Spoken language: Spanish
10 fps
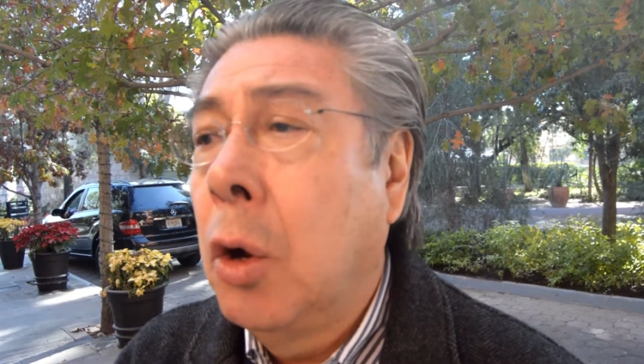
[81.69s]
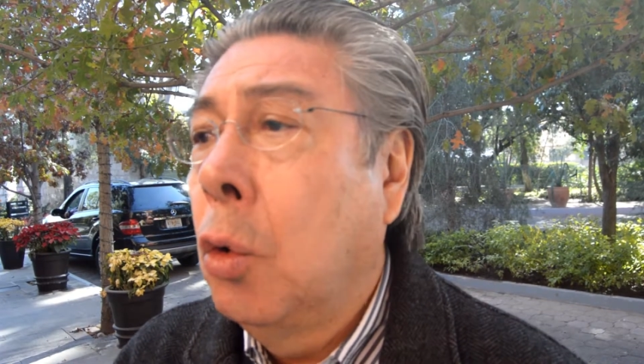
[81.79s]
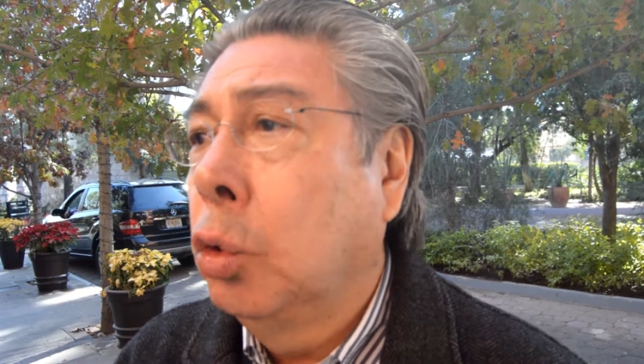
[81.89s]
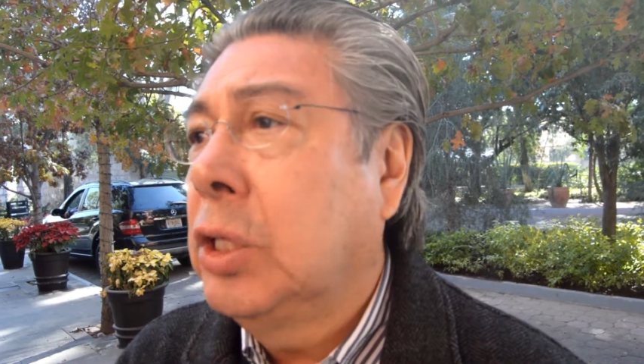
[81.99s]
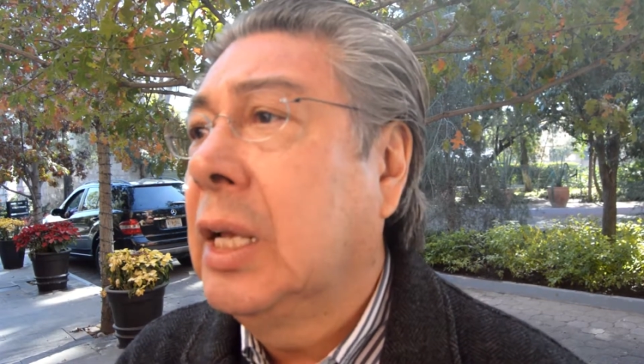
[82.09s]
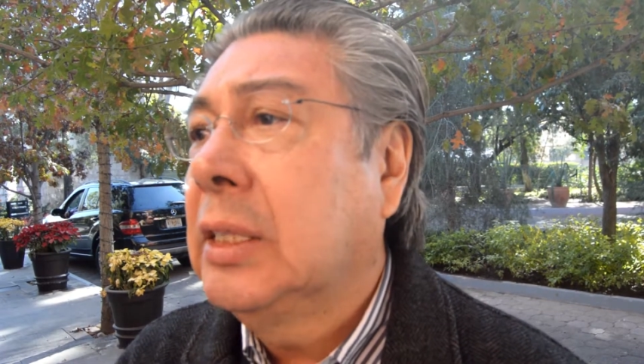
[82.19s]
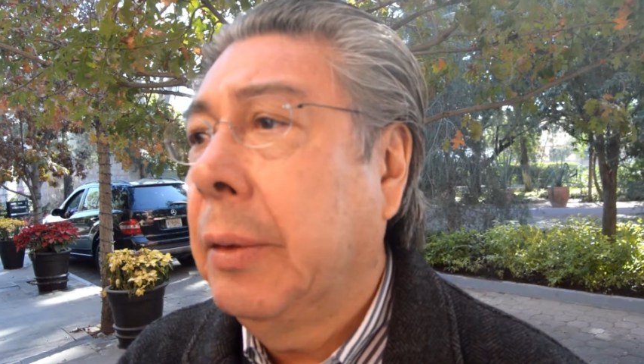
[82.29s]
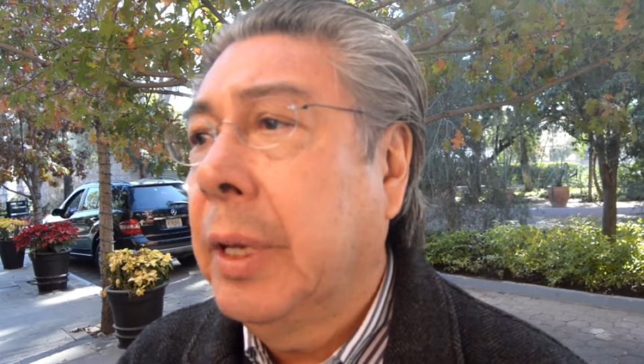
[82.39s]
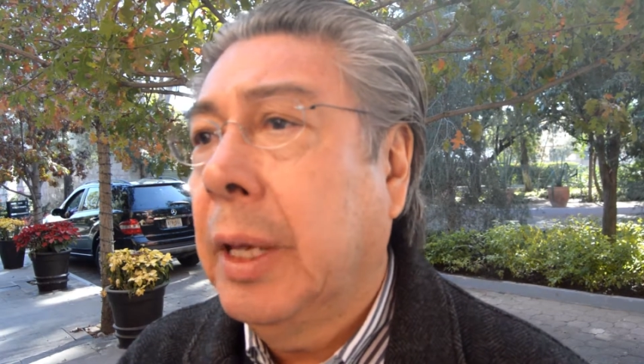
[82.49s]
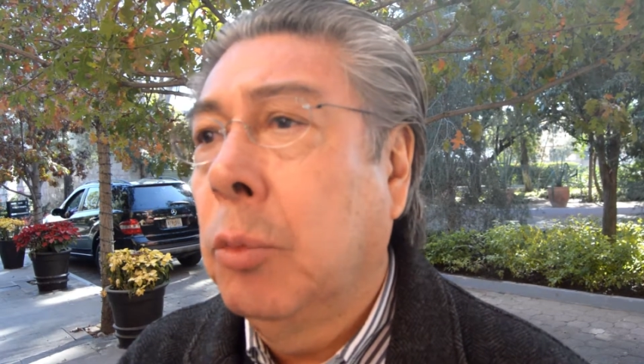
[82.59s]
Ustedes
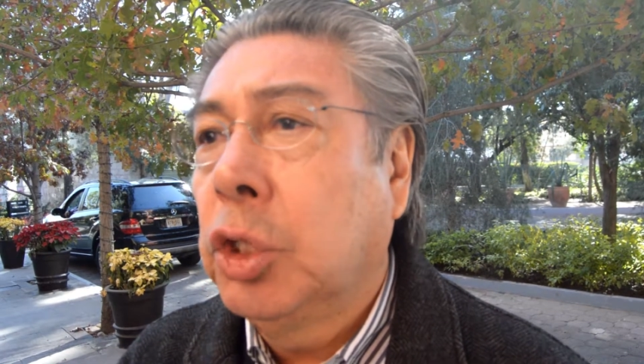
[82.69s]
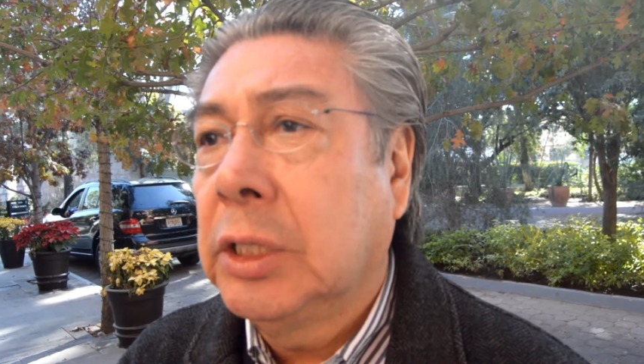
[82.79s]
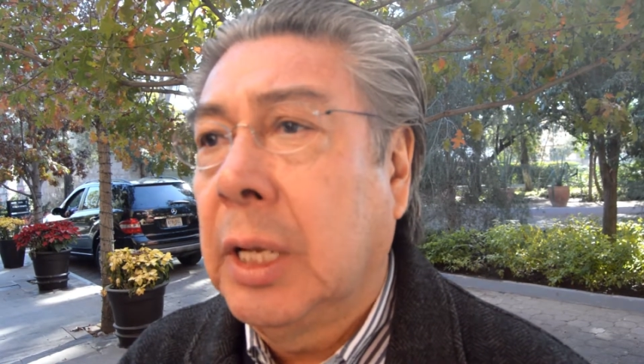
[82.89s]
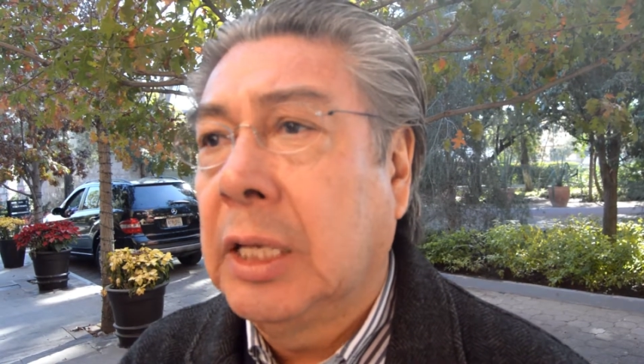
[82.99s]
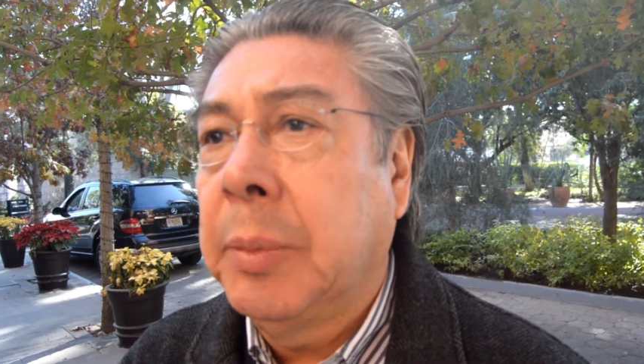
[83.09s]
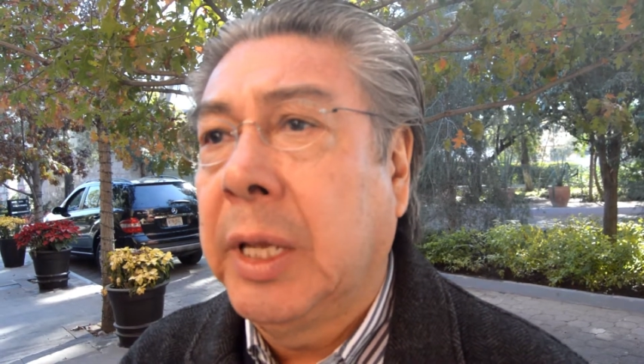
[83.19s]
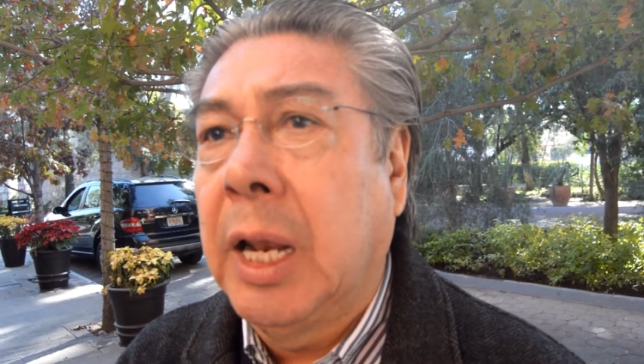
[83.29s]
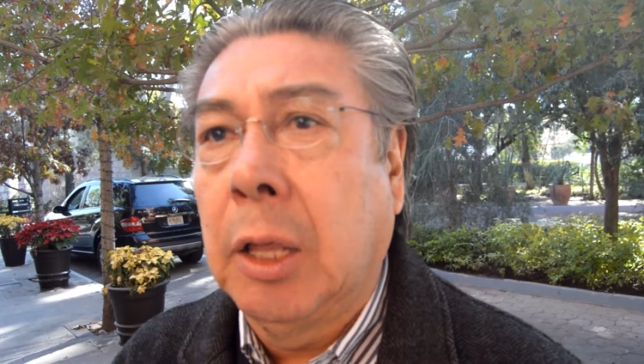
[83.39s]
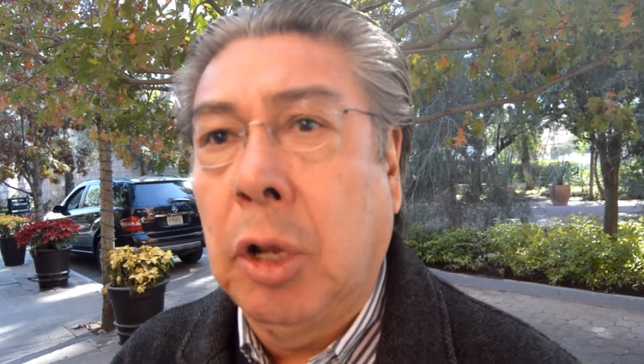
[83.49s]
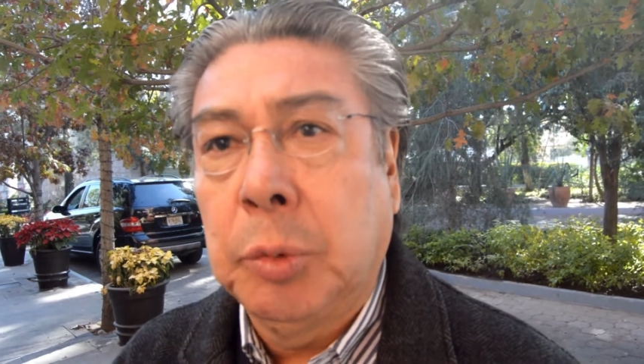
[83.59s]
saben que muchas de las
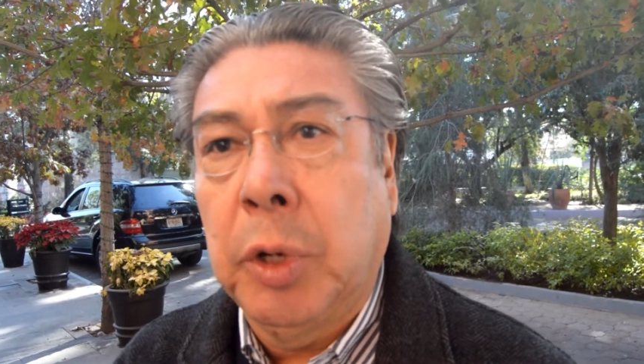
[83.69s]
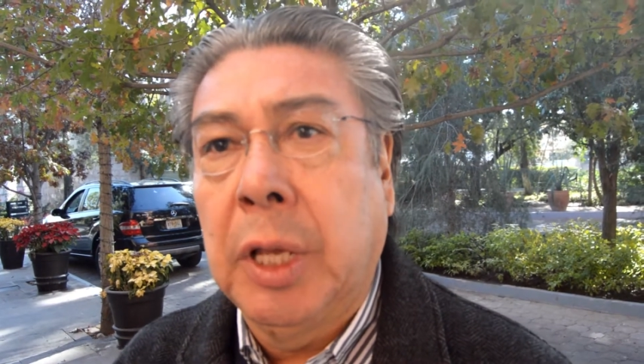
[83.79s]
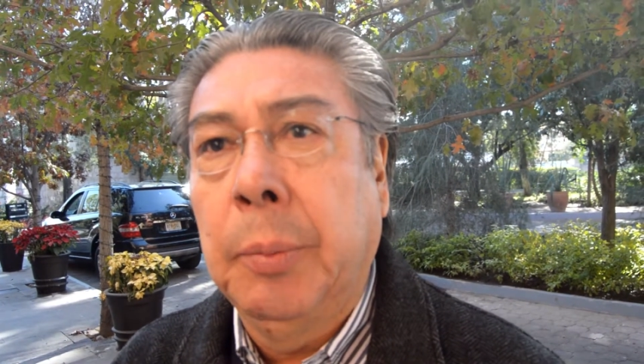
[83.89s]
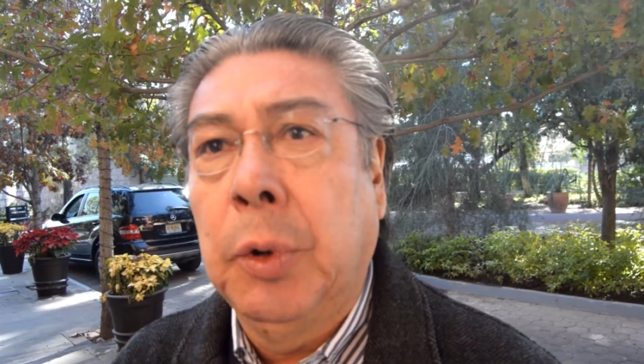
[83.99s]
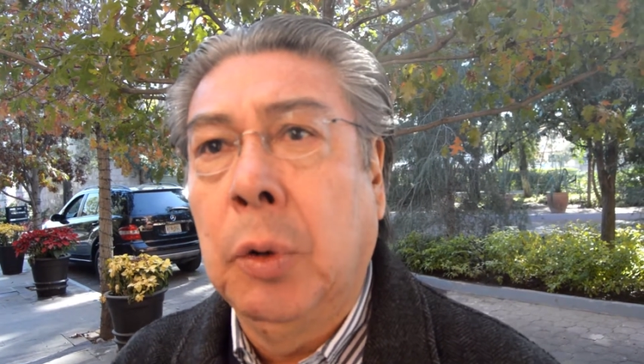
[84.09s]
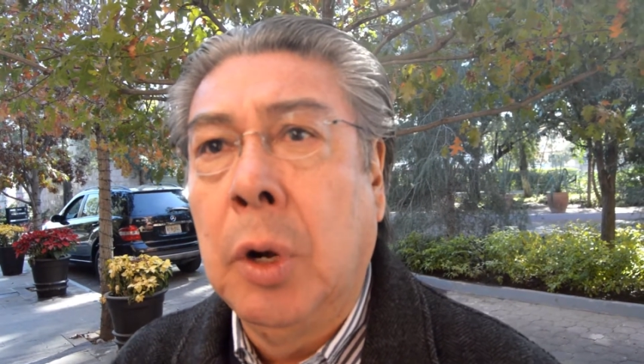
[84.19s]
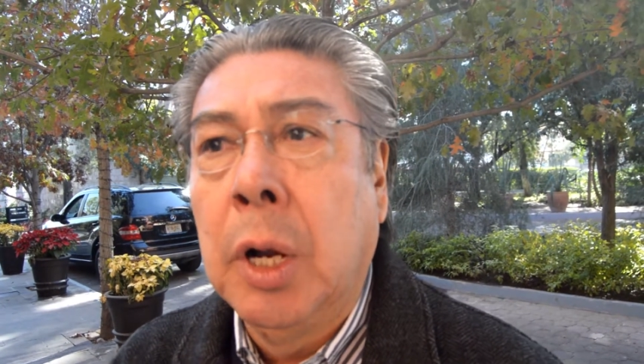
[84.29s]
maquiladoras, por ejemplo,